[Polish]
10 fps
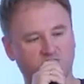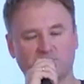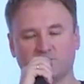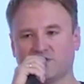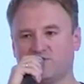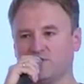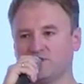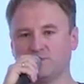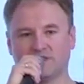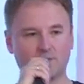dziewczyna postawiła
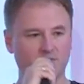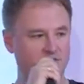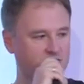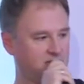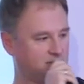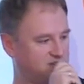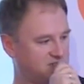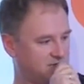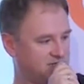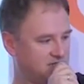sobie tablet i tam
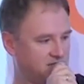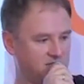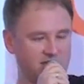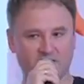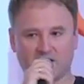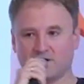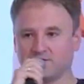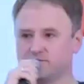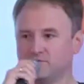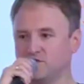zaczęła te jajka
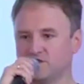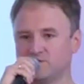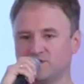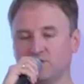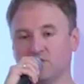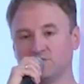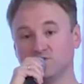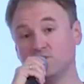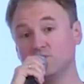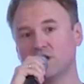coś tam z nimi robić.
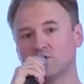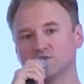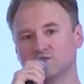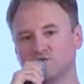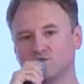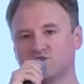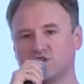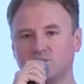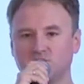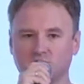No i udało się. W ciągu
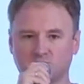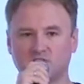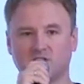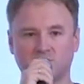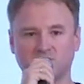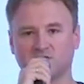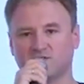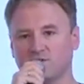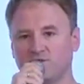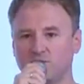trzech minut, bo tyle mniej więcej
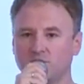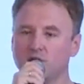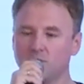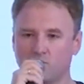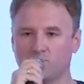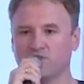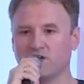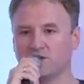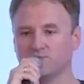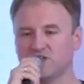trwał film, był
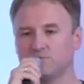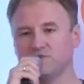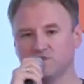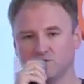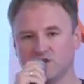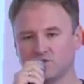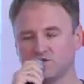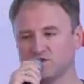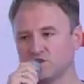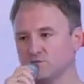podany przepis, udało
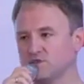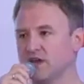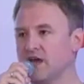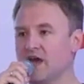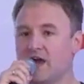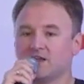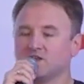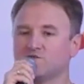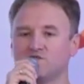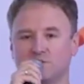się zrobić. Ale
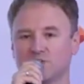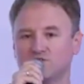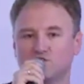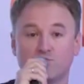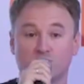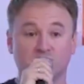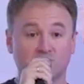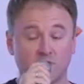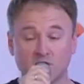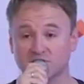też widziałem, jak ludzie kupują
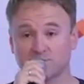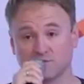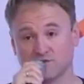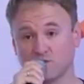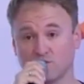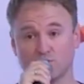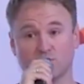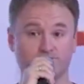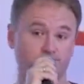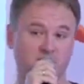samochody za pomocą
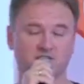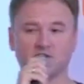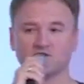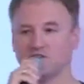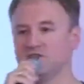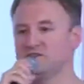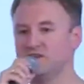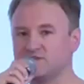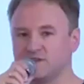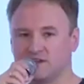YouTube'a. Dlatego, że
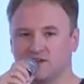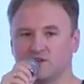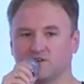recenzje,